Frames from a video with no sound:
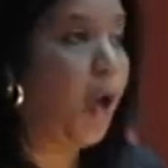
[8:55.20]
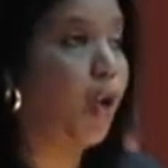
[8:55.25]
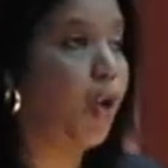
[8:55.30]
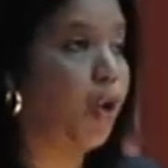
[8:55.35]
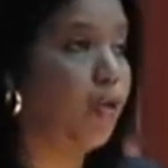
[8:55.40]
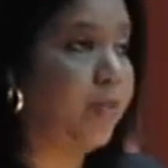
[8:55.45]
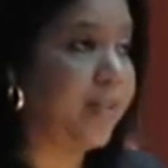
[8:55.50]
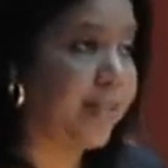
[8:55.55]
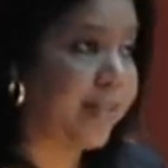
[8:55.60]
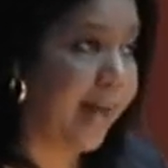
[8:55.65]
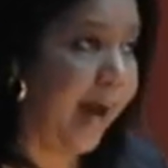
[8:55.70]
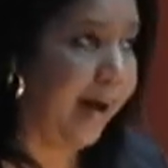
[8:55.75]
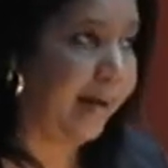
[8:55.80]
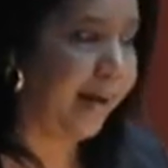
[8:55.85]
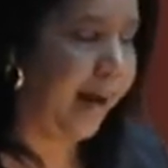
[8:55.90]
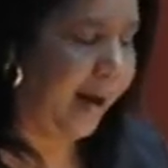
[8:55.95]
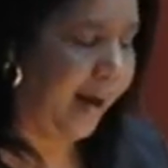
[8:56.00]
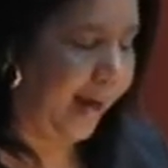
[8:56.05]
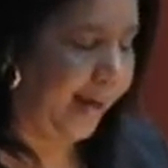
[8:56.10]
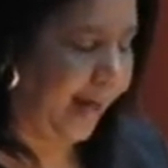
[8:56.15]

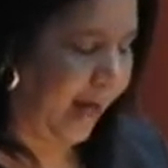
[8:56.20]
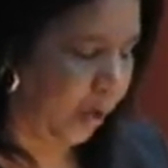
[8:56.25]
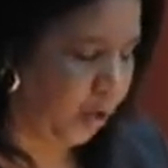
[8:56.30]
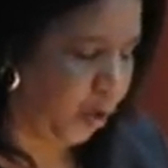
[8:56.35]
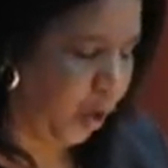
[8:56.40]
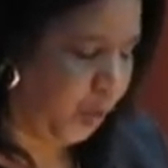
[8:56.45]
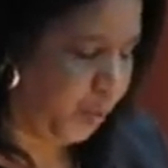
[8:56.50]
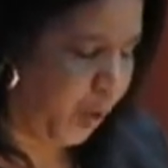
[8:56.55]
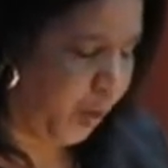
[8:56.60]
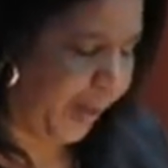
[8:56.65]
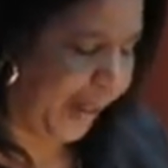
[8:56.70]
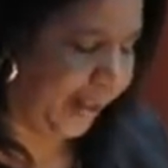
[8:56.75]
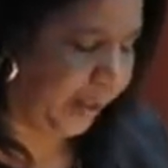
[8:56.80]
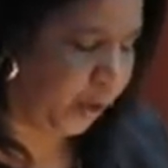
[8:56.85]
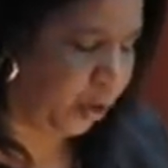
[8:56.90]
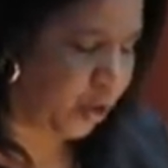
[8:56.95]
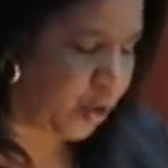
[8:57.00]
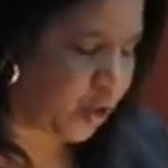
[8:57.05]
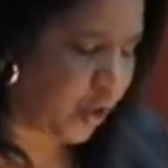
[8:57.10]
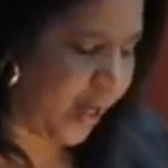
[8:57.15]
consagra en algunos
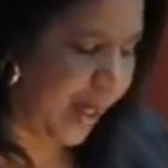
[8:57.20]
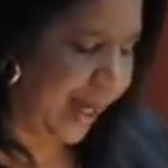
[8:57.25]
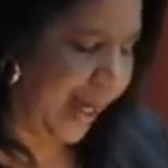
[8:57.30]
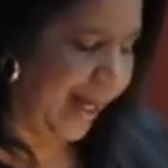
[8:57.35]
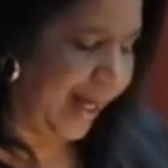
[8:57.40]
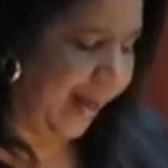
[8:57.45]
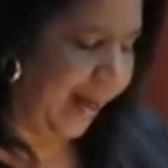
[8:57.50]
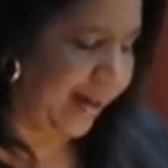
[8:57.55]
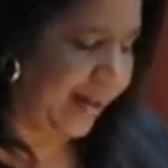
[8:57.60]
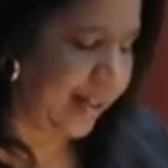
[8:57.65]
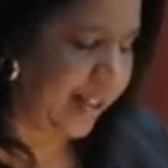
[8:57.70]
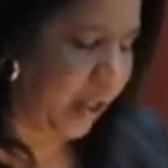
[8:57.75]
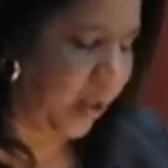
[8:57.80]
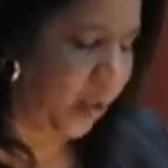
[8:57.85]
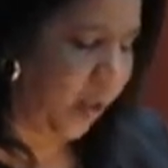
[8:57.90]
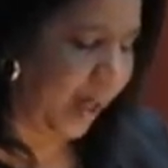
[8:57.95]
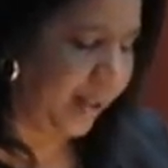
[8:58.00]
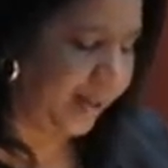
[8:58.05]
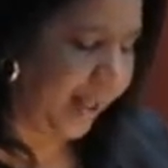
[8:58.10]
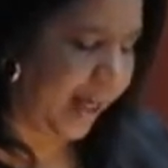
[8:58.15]
momentos la
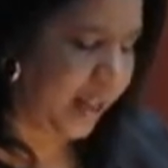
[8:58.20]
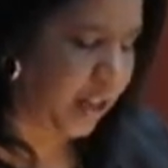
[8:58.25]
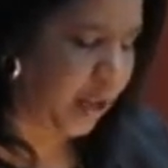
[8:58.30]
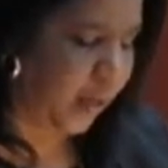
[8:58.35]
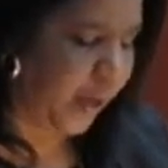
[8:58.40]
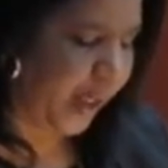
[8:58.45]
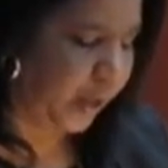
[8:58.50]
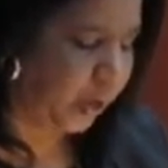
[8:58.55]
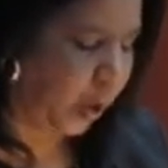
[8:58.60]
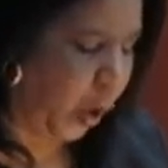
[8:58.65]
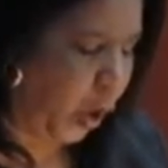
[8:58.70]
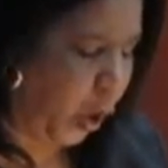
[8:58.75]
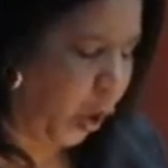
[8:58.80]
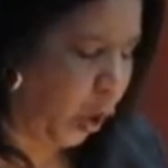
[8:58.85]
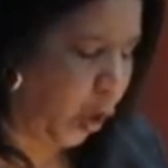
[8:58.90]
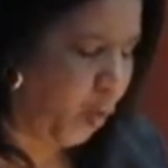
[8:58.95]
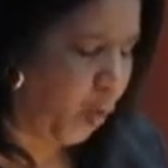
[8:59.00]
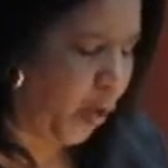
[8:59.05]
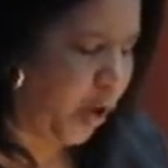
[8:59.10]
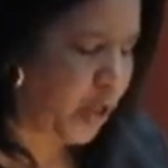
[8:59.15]
desigualdad, sobre todo
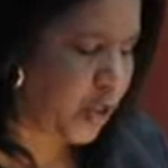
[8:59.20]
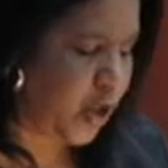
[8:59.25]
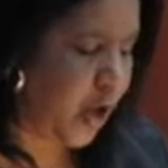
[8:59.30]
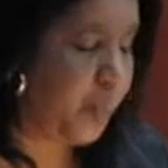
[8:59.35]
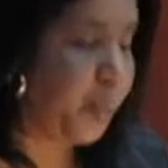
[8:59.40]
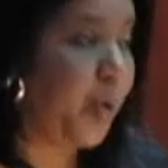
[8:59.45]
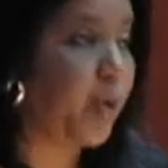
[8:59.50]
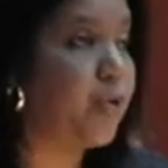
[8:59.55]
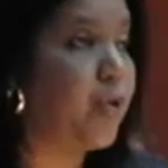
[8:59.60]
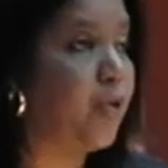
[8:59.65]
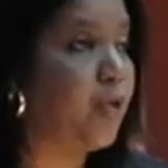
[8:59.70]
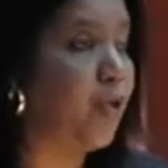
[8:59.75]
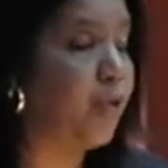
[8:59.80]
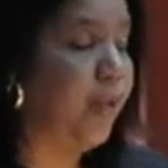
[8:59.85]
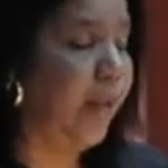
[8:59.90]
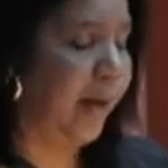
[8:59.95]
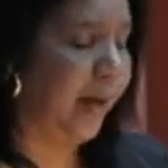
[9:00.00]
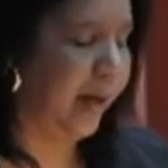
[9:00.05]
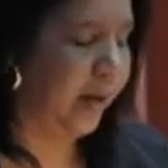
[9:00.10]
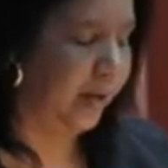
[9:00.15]
como hecho de procesos
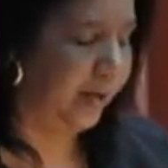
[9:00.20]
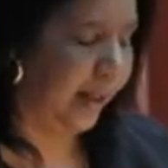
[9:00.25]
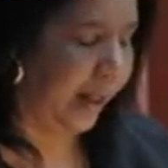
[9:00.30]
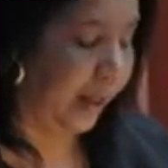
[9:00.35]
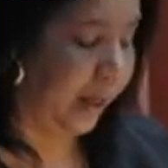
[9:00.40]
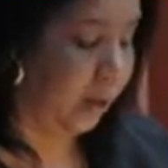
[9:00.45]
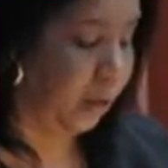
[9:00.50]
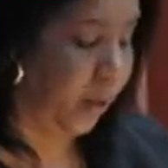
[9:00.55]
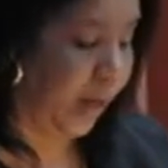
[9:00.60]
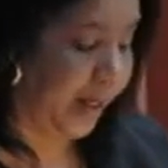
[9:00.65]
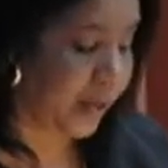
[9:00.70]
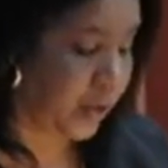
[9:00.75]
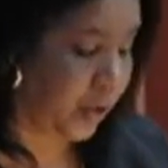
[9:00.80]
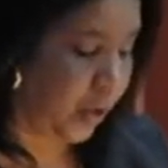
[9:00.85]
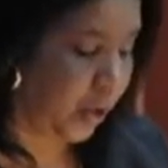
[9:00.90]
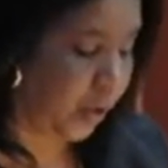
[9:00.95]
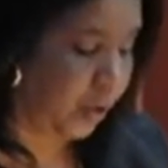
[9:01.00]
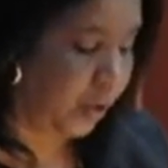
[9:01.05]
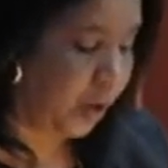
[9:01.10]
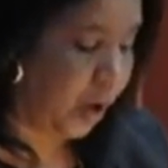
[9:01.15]
de,
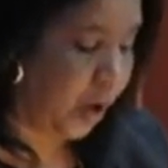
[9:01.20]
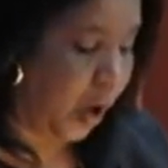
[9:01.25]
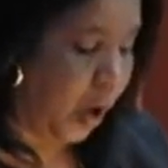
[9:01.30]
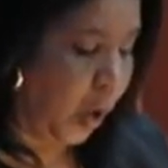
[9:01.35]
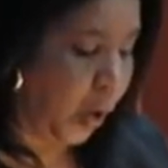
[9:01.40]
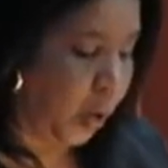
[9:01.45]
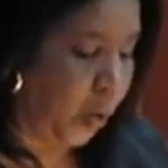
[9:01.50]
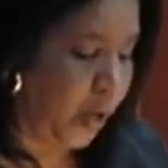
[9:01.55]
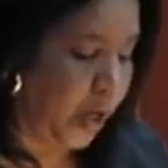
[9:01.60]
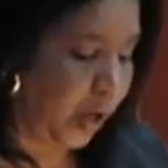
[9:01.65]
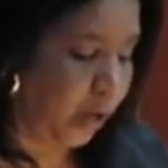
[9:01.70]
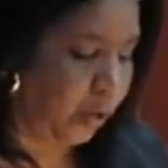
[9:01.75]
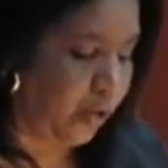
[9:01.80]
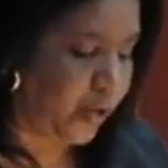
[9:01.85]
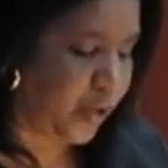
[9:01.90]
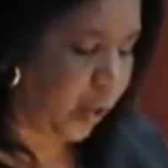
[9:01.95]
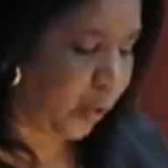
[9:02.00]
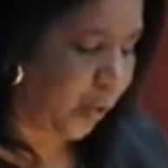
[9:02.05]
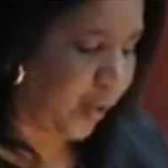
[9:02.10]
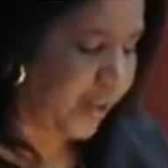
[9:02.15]
regulación, cuya
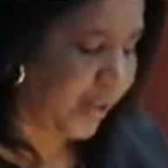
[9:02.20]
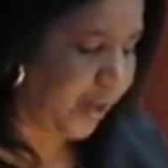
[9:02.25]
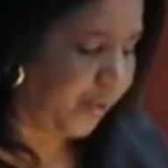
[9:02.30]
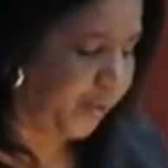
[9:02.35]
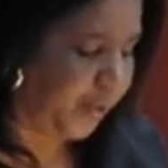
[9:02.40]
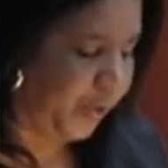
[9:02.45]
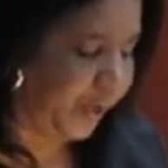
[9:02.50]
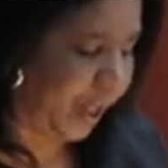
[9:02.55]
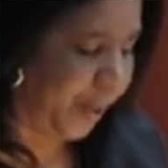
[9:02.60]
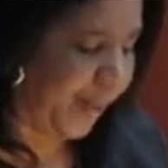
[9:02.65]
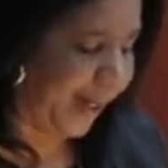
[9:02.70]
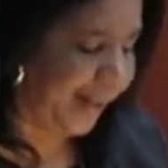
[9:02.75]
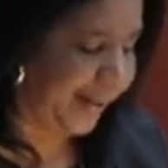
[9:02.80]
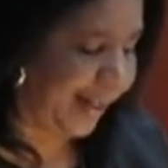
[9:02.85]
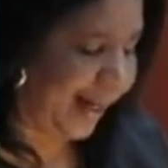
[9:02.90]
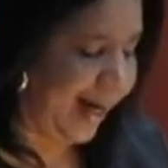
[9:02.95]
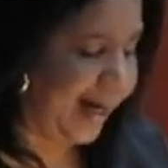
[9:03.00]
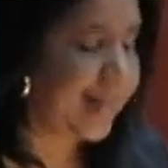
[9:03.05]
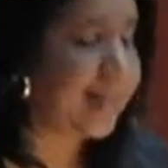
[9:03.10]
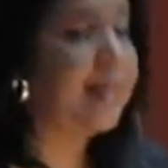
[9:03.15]
consecuencia
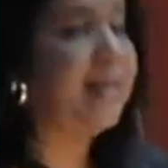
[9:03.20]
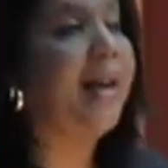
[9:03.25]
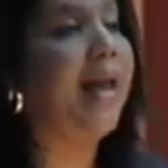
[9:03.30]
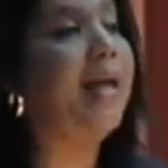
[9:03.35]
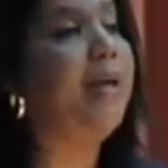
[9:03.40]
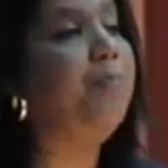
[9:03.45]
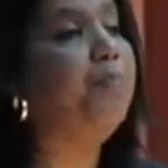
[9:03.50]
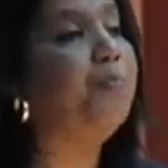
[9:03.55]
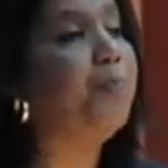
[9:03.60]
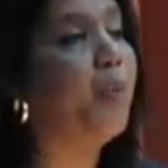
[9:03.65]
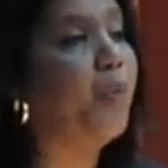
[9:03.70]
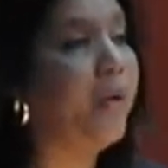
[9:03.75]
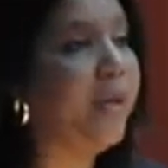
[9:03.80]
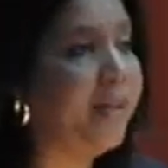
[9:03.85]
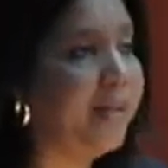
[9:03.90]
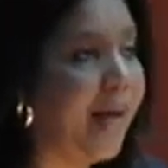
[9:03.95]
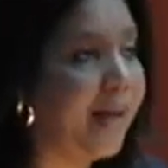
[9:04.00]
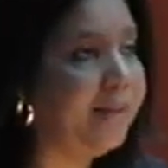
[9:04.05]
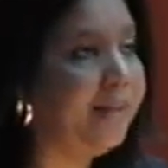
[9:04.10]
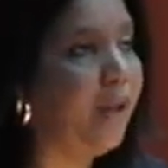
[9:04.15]
fundamental es la
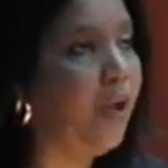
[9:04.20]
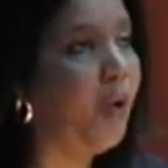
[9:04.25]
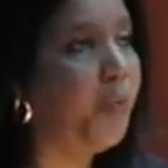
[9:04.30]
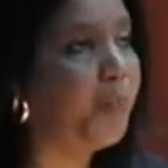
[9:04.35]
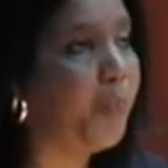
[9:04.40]
impunidad de los